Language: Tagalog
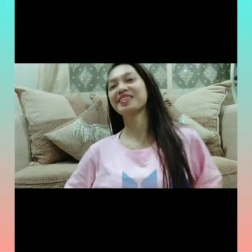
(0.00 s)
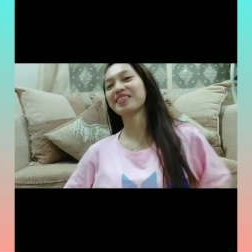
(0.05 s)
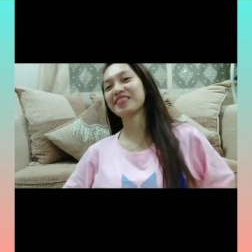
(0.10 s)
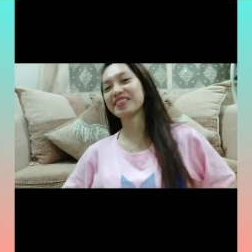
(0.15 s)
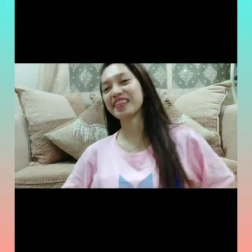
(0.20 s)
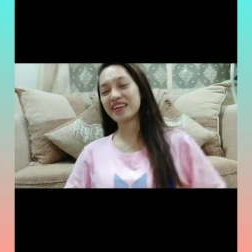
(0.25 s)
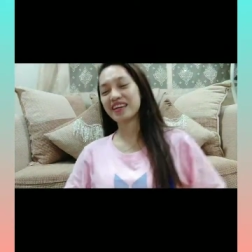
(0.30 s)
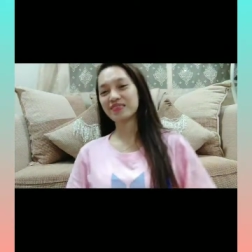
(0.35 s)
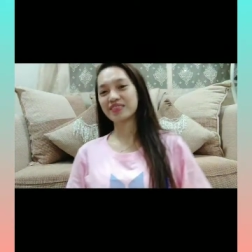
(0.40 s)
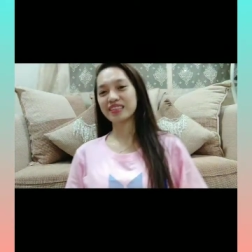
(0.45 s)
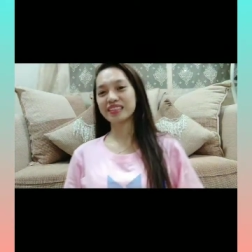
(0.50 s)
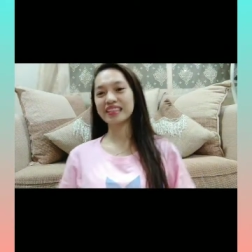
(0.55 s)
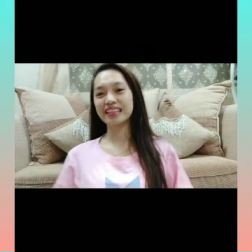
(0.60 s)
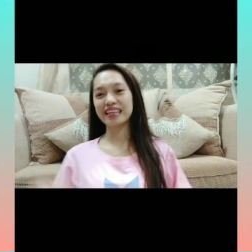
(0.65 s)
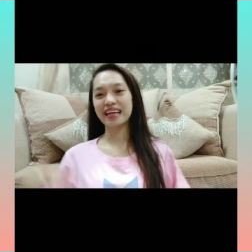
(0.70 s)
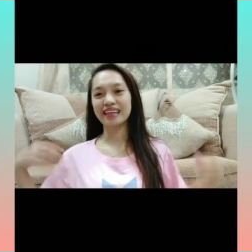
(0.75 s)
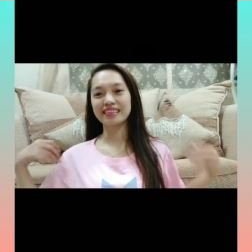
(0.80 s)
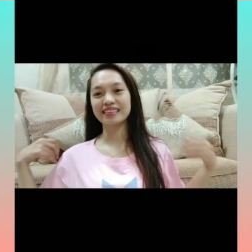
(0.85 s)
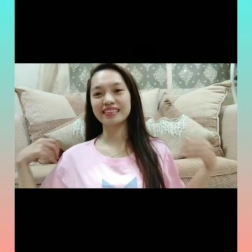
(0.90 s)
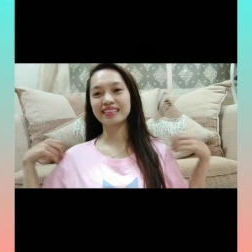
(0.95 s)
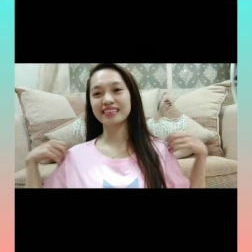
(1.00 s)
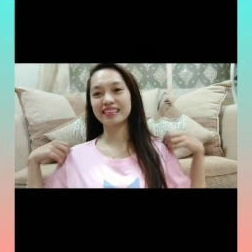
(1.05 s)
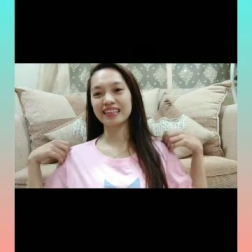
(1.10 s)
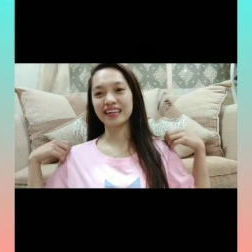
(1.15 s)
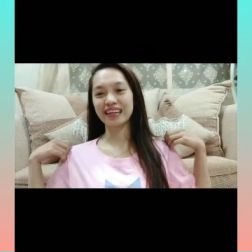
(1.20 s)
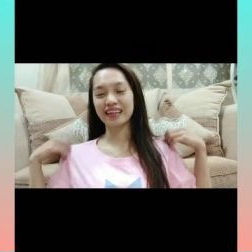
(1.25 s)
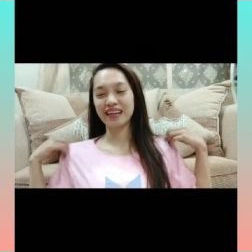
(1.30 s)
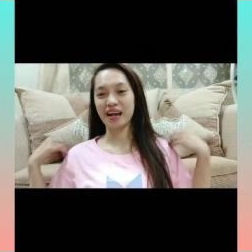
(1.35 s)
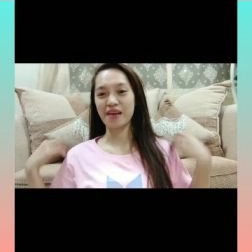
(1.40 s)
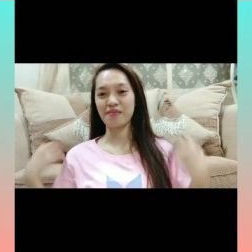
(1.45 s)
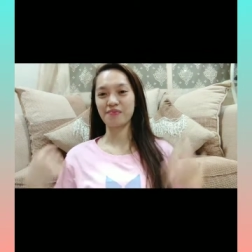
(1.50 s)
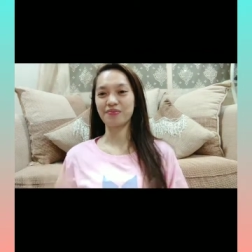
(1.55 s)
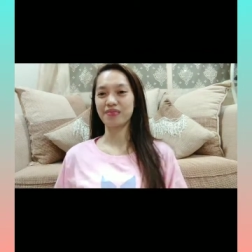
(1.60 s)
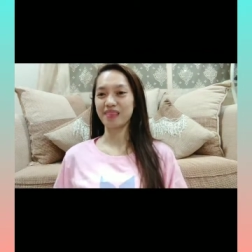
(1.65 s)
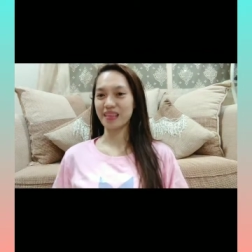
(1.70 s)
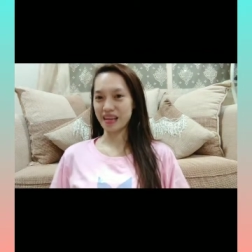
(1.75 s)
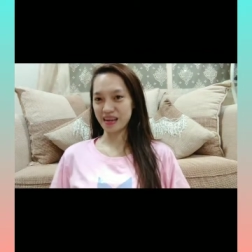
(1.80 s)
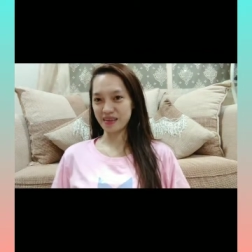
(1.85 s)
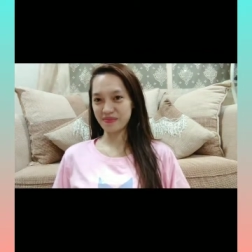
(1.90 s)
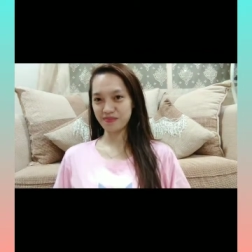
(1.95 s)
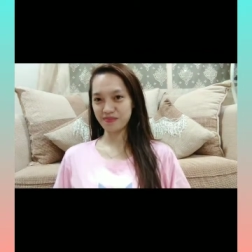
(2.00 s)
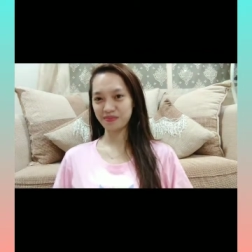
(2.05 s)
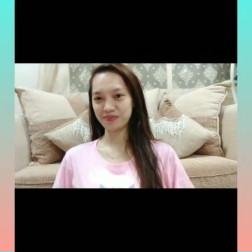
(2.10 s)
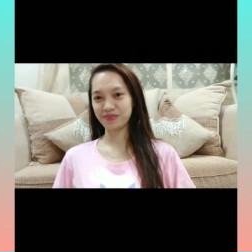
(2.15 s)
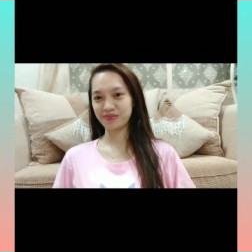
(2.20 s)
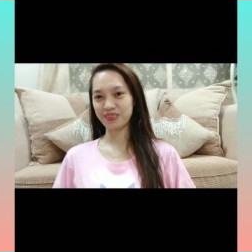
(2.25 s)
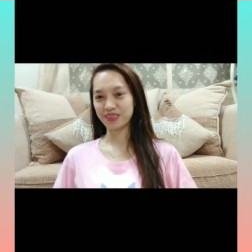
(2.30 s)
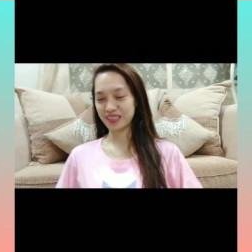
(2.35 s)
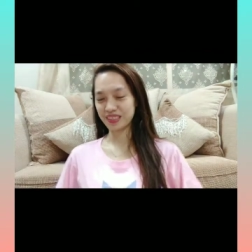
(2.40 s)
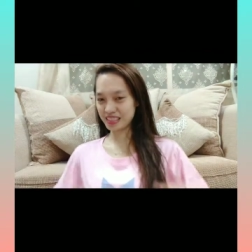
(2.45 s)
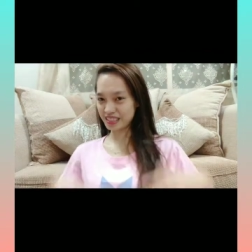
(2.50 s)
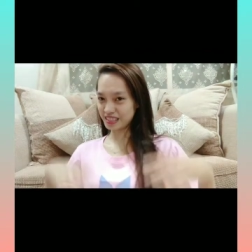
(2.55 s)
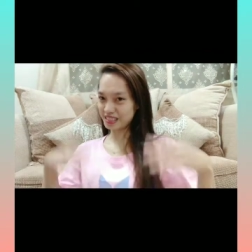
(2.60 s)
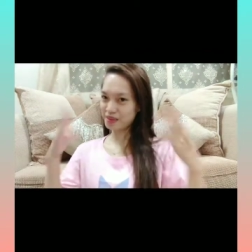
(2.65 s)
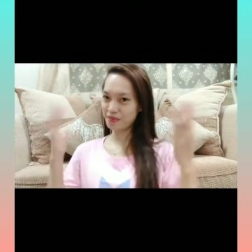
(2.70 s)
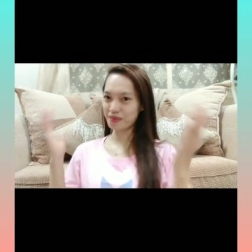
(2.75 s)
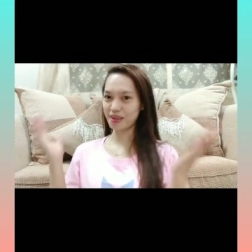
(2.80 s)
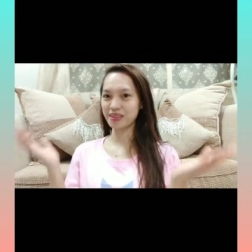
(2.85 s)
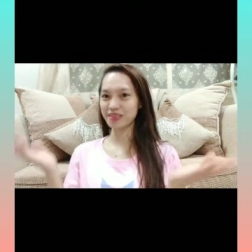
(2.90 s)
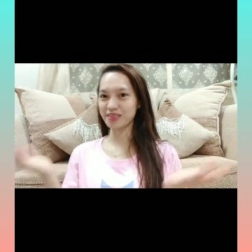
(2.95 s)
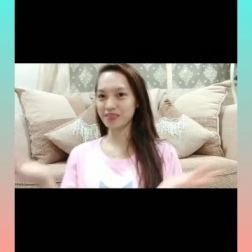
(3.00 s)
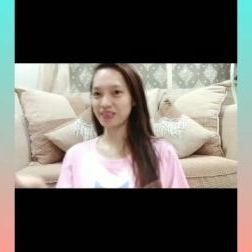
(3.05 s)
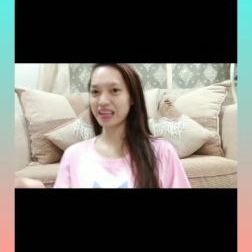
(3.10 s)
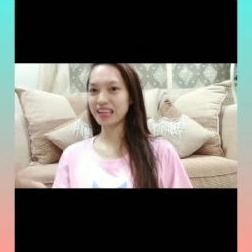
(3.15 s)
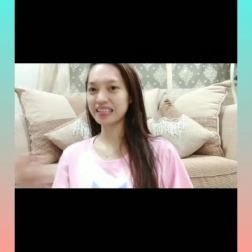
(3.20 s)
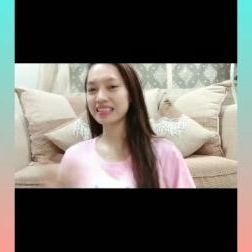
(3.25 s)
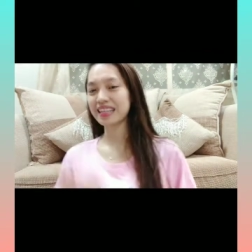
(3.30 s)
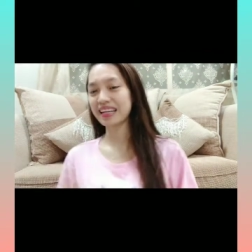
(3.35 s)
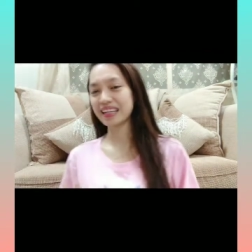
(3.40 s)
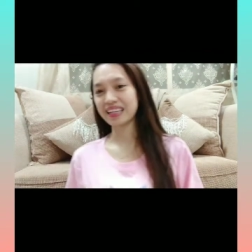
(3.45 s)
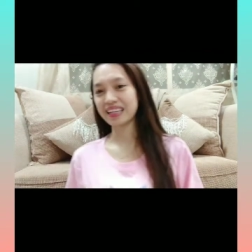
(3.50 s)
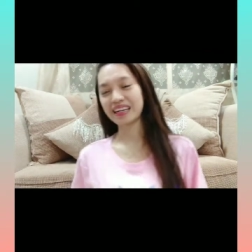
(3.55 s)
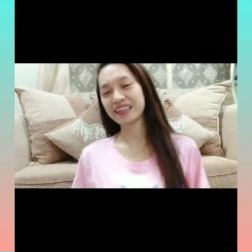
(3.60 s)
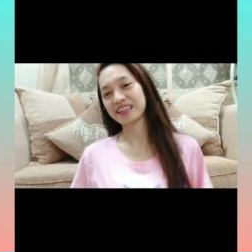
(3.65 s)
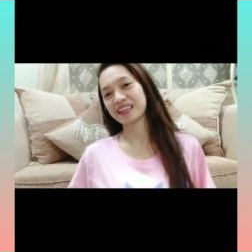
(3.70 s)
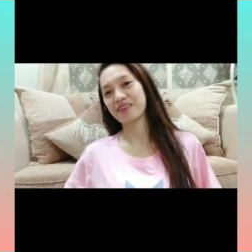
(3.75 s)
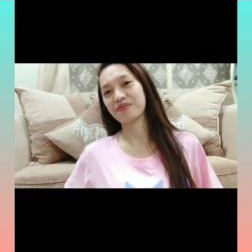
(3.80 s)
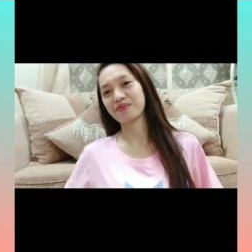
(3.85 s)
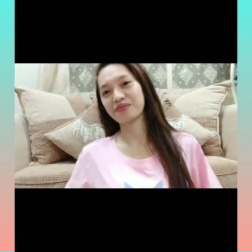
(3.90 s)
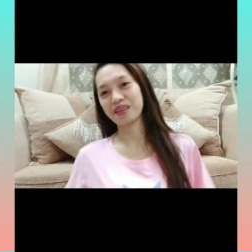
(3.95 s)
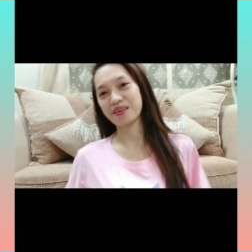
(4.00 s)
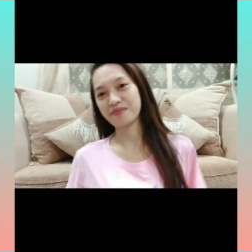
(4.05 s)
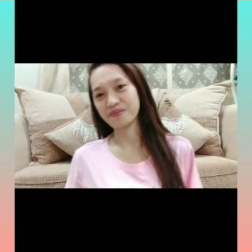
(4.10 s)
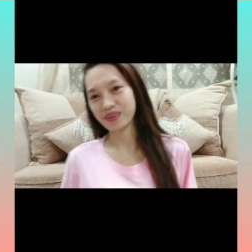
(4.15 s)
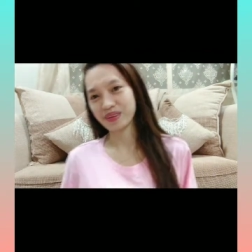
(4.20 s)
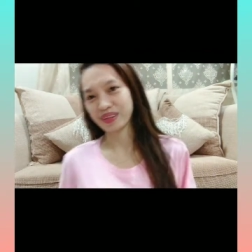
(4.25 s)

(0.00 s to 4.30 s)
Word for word: so, yan, BTS na crop top. So, hindi siya pwedeng tumaas dahil na crop top